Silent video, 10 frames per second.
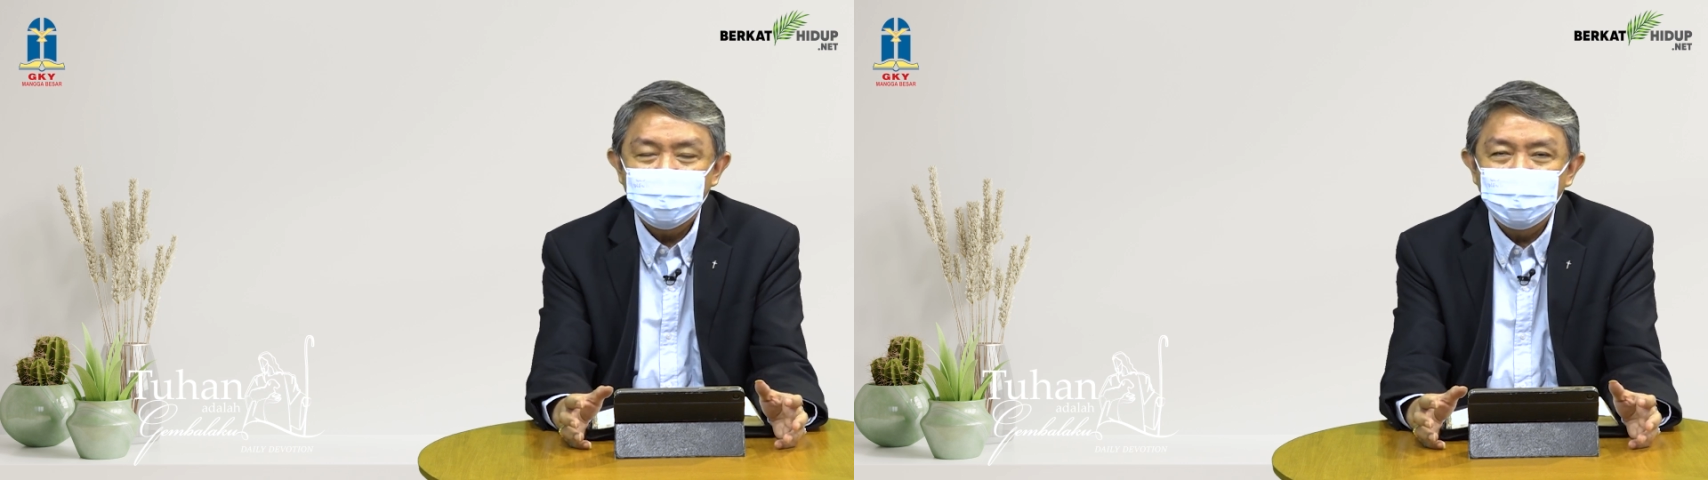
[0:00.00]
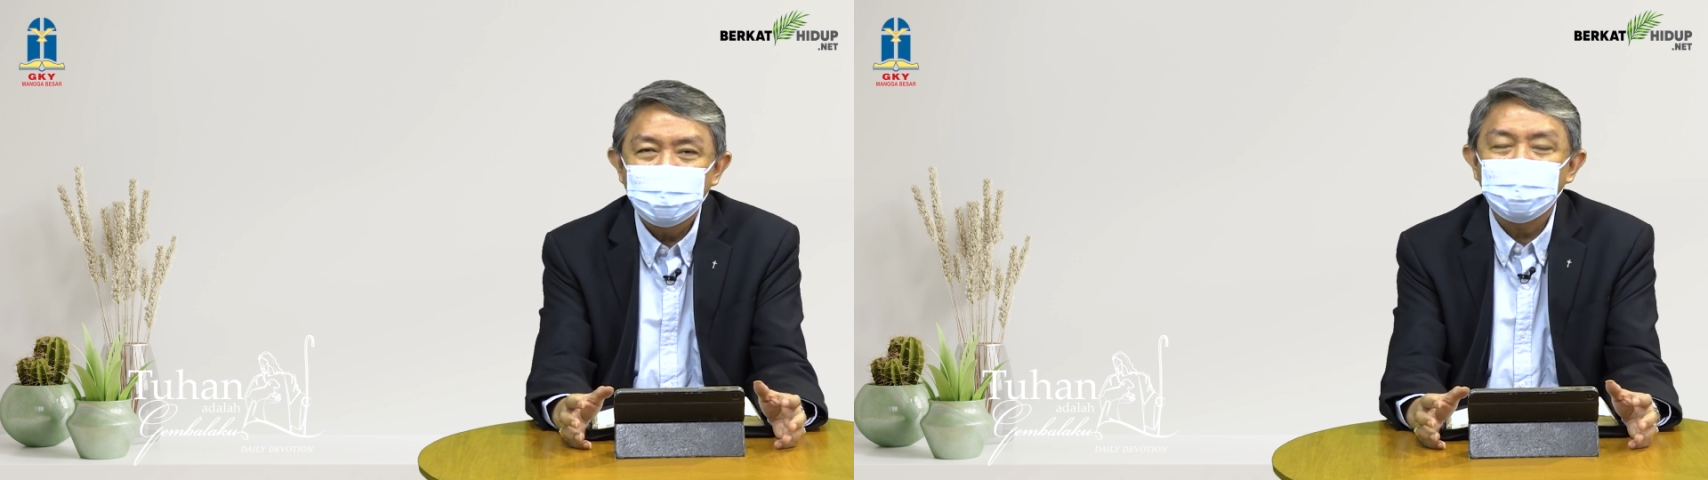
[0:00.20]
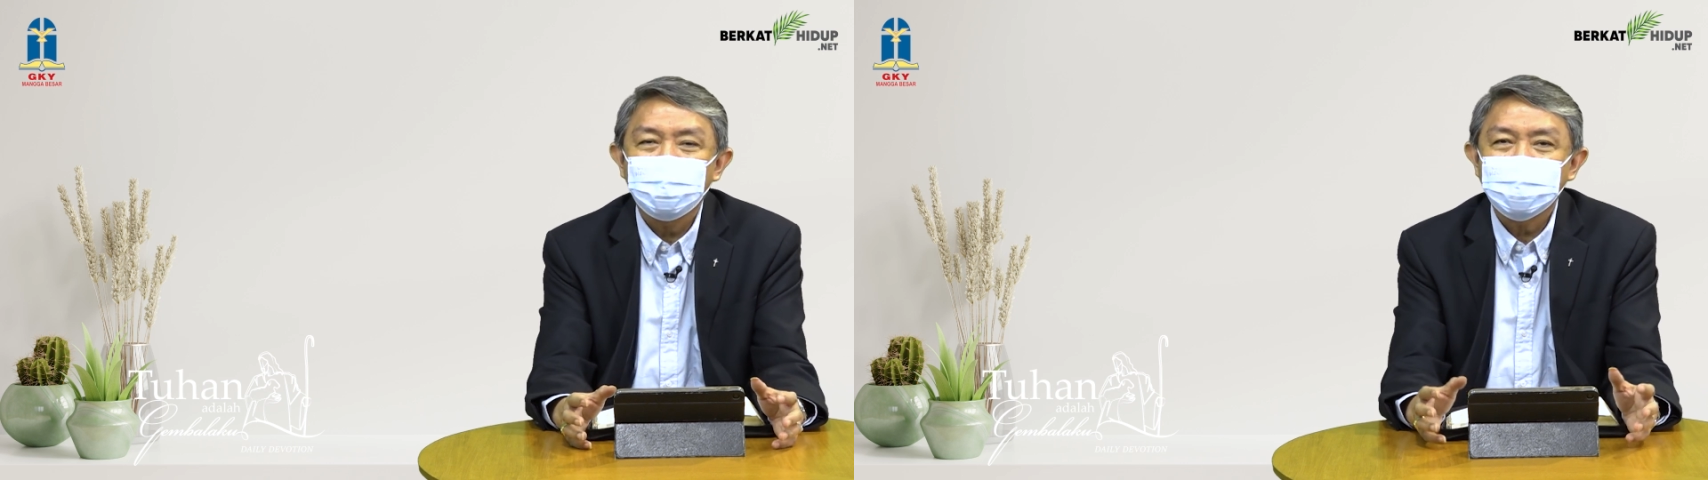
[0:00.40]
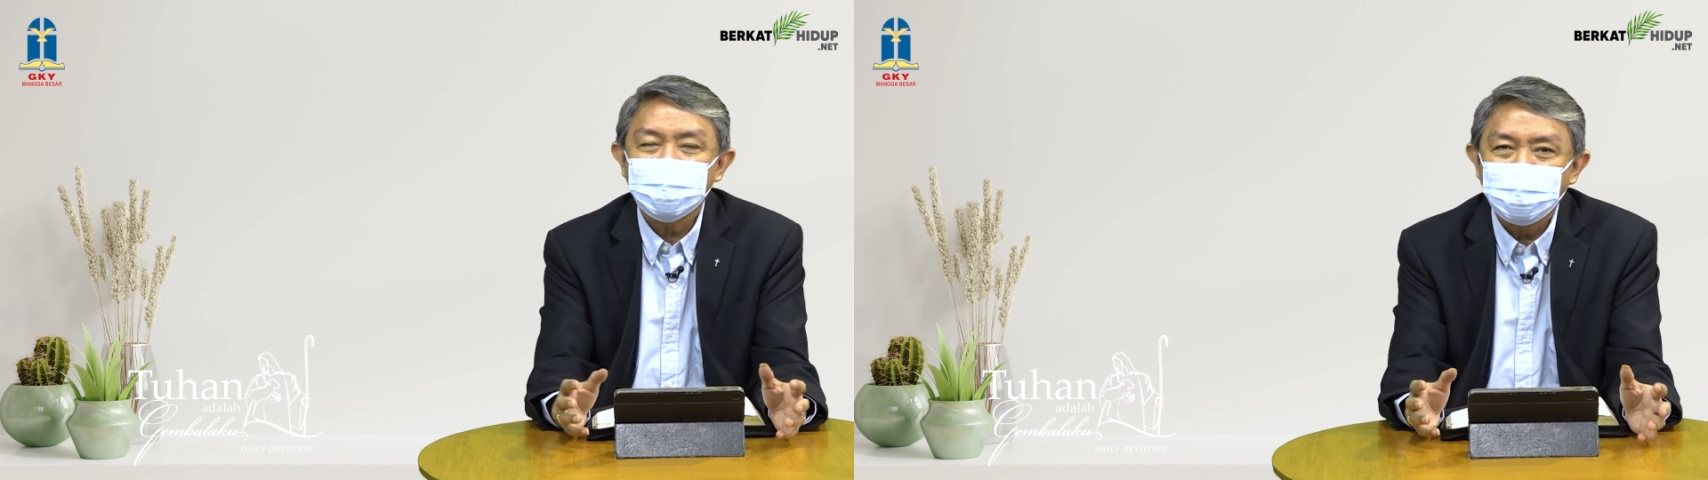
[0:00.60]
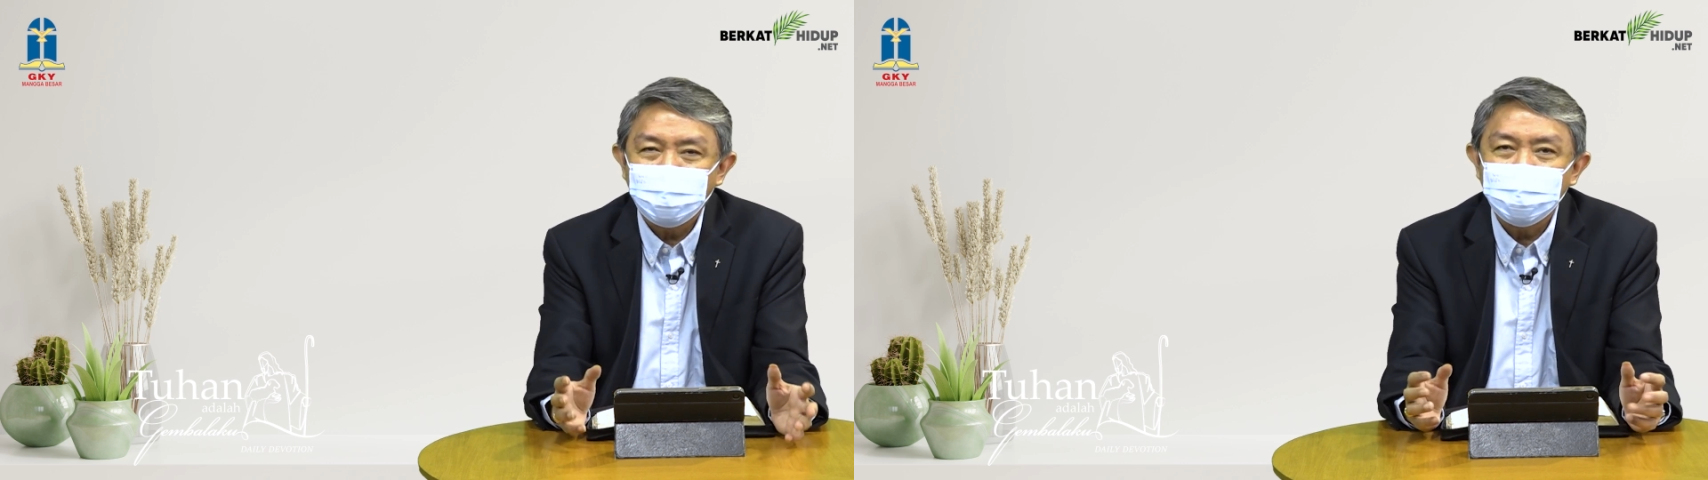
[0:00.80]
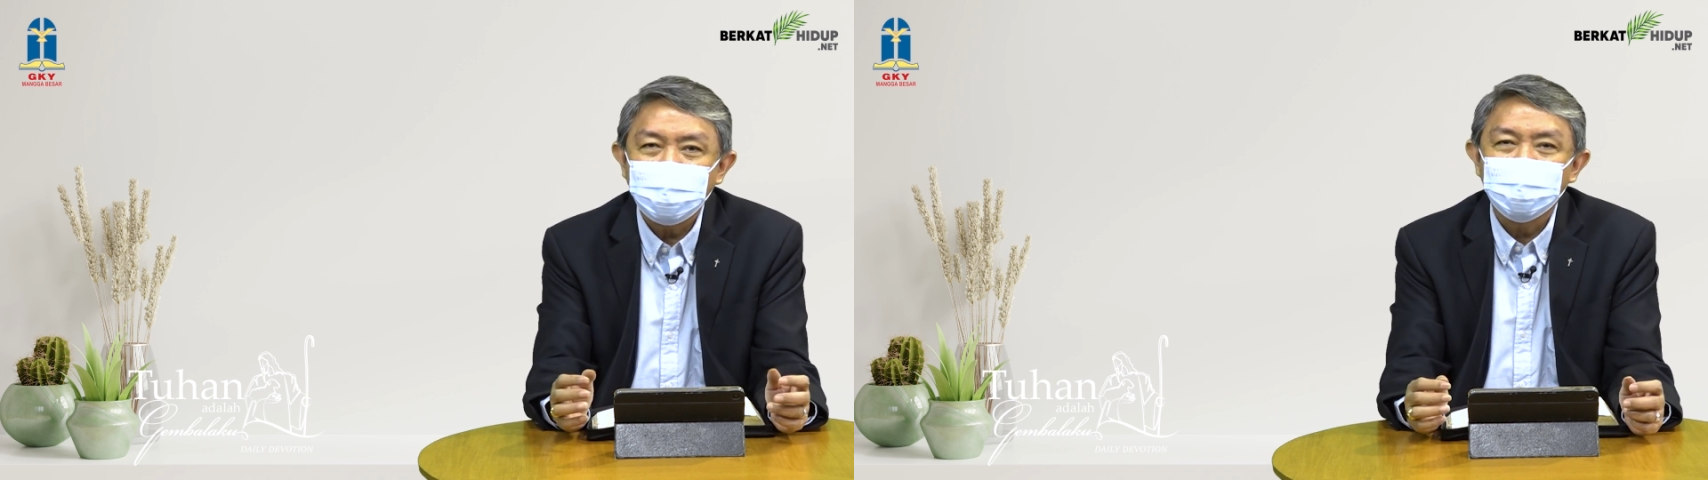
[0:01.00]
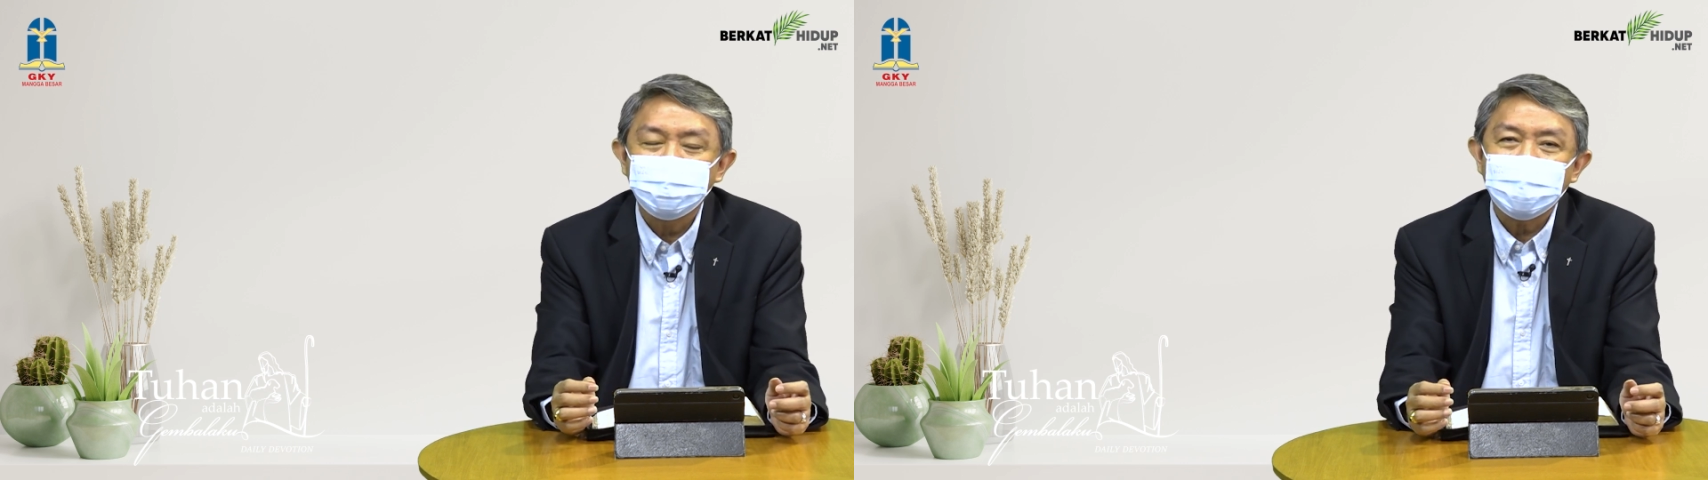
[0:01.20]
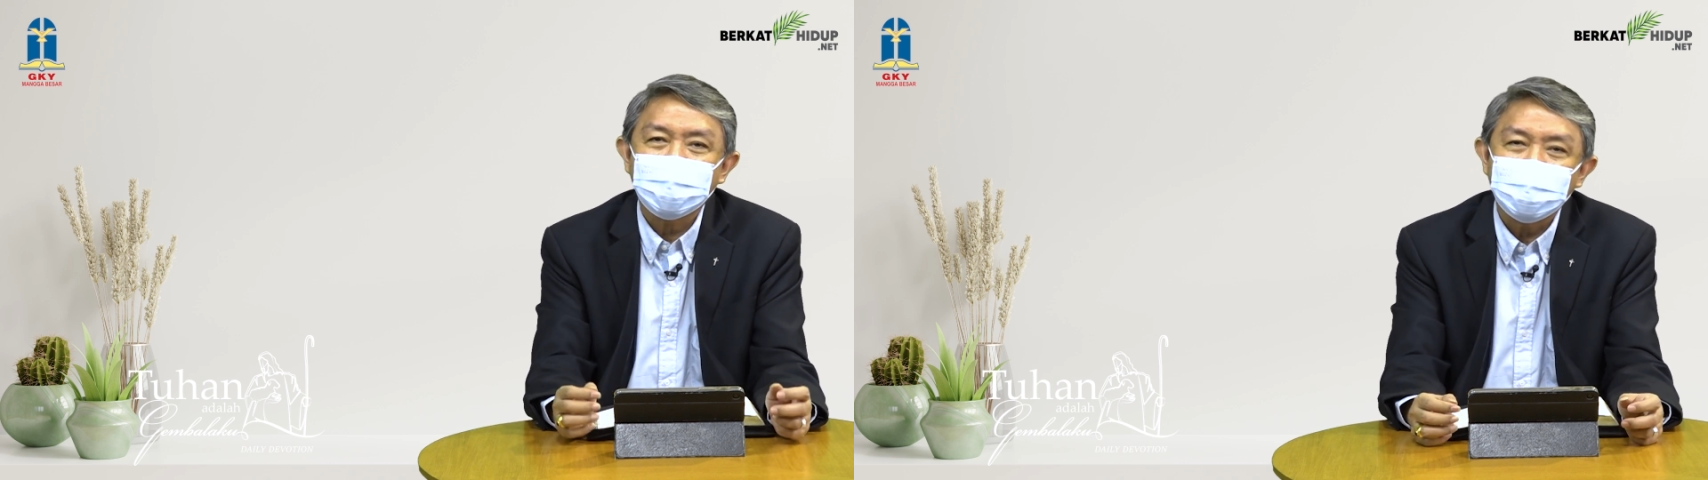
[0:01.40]
untuk masa depan
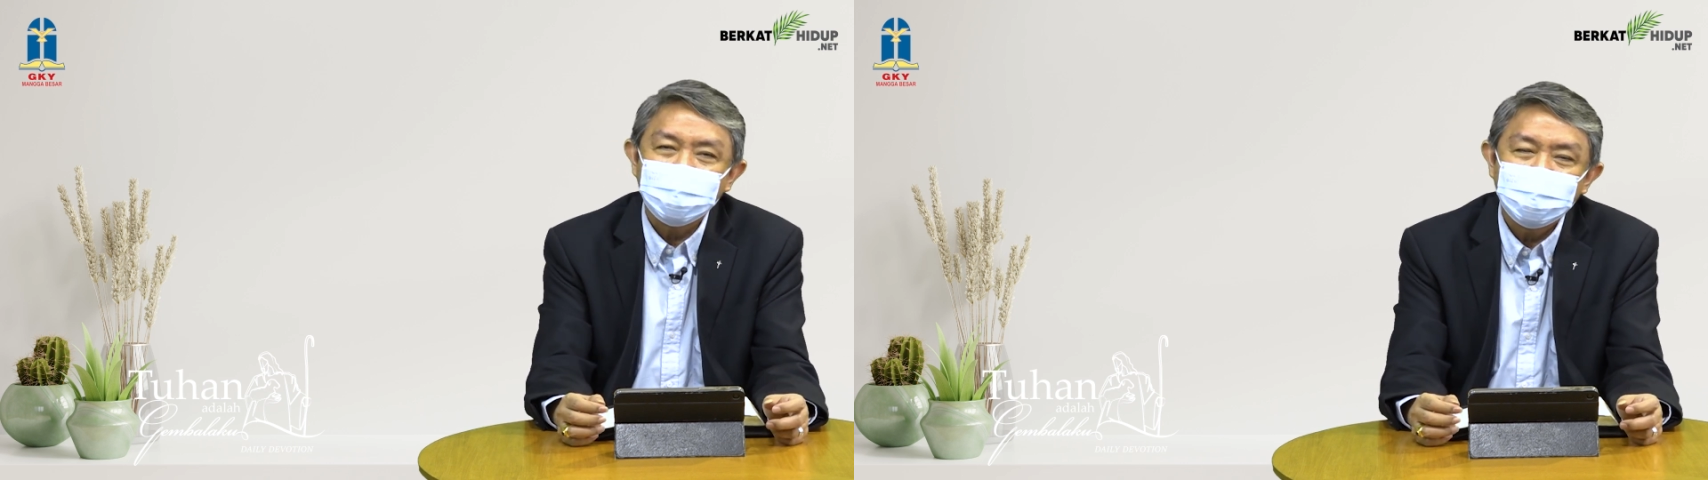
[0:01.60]
hidup kita.